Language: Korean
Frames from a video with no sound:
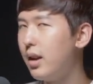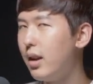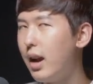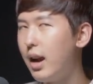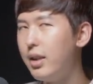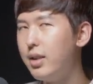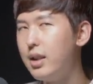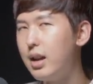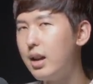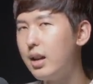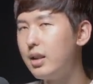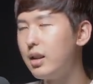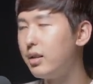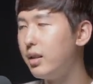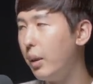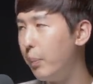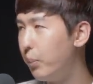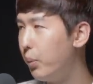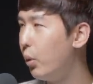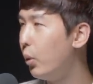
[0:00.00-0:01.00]
한나라당
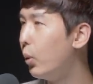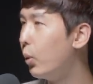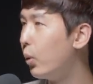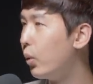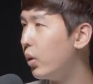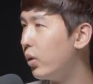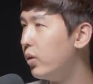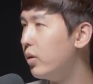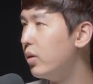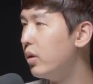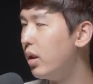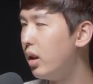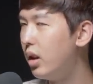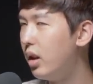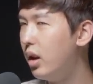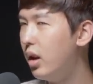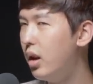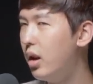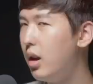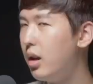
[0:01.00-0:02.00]
대표였는데
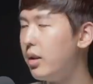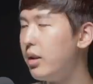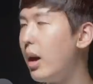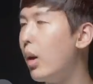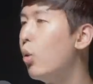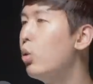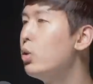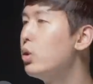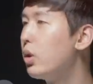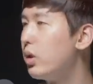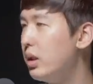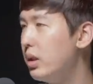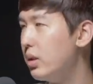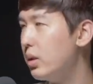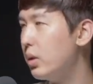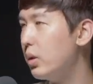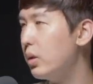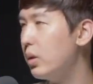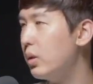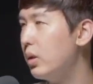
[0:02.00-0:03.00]
네. 나온 적이
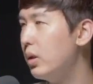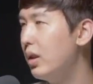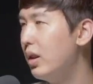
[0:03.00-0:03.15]
있어요.